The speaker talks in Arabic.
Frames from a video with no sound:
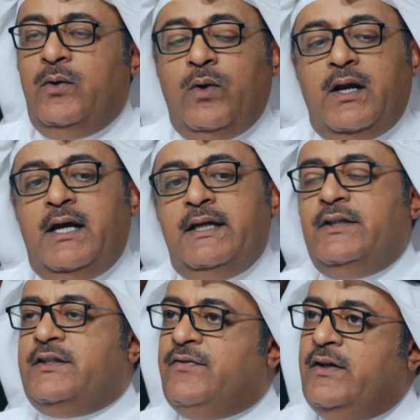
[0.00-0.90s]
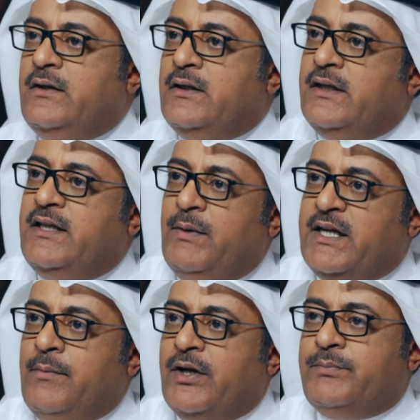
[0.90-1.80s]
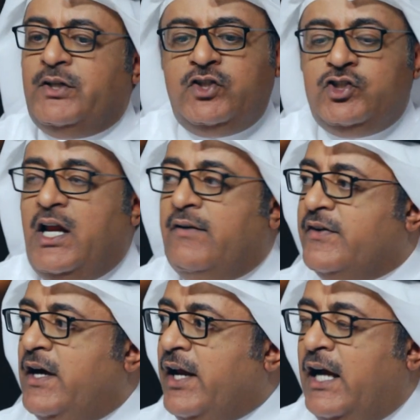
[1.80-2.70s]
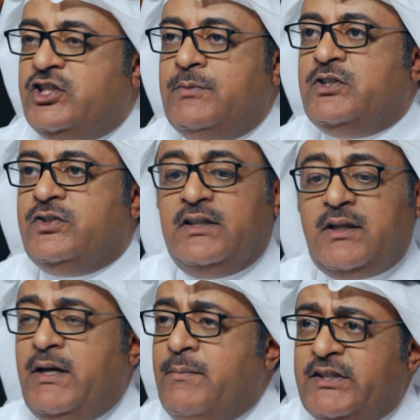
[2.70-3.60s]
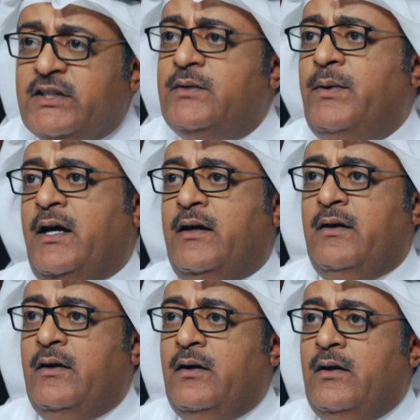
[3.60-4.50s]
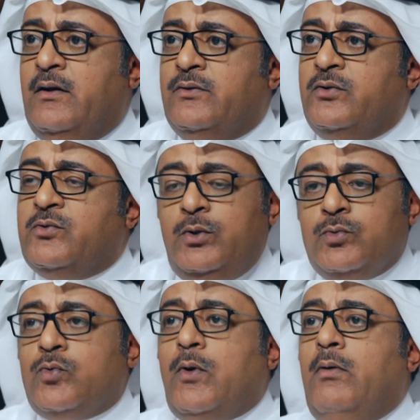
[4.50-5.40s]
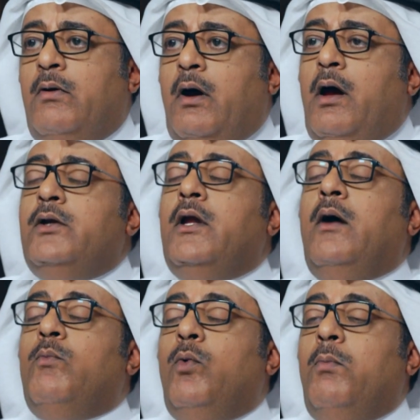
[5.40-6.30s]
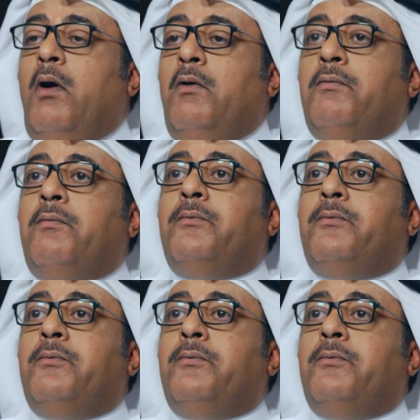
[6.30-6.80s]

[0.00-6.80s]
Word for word: والله انت في قدام الكاميرا بترتجل افكار عجيبه جدا طب ليه ما تكتبها تقول انا ممثل